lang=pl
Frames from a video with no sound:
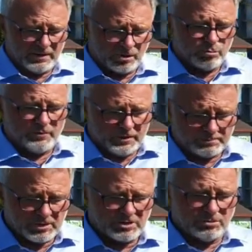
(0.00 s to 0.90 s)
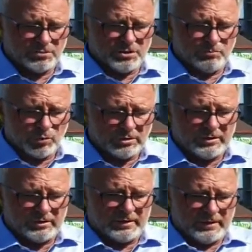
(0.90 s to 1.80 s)
głównie przez ludzi
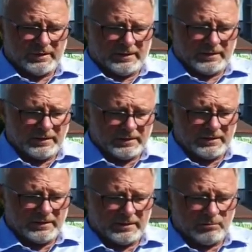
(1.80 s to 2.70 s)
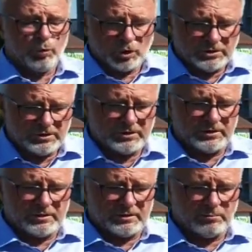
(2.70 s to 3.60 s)
młodych E, młodych, e,